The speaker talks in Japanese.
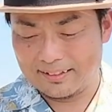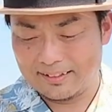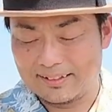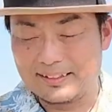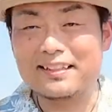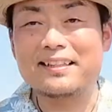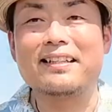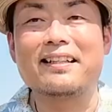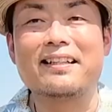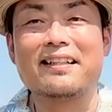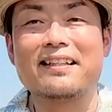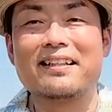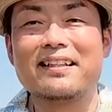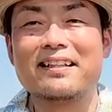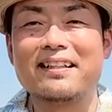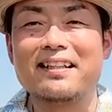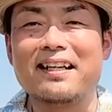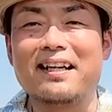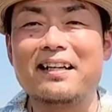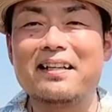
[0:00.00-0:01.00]
ん、ね、
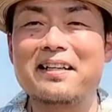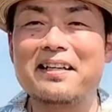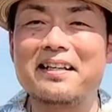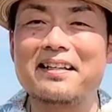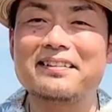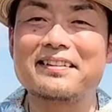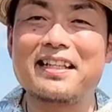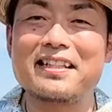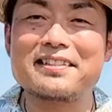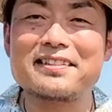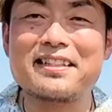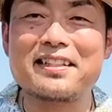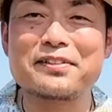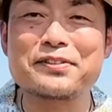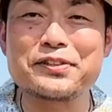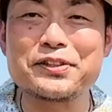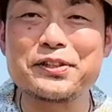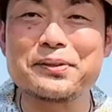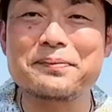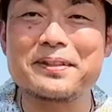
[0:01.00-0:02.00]
あれ出した
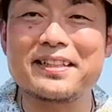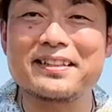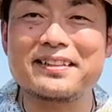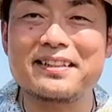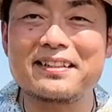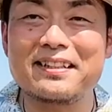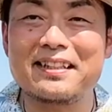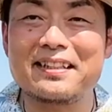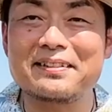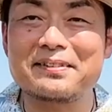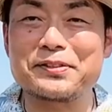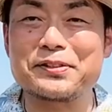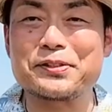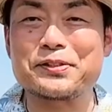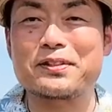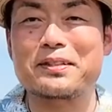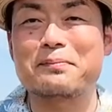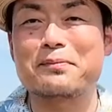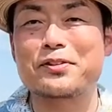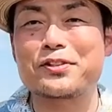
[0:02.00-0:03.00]
のに読まれてないという
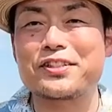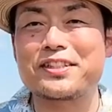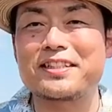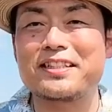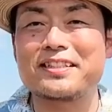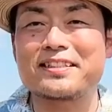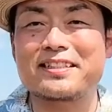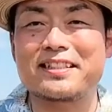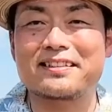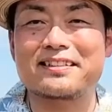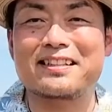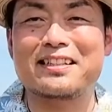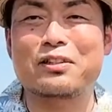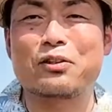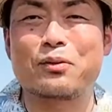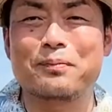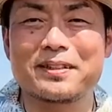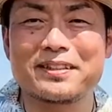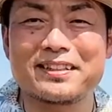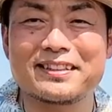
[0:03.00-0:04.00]
人がもしいらっしゃったら
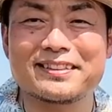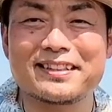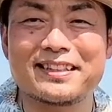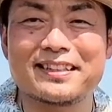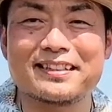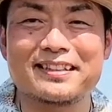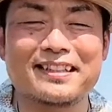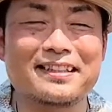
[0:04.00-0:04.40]
ごめんなさい。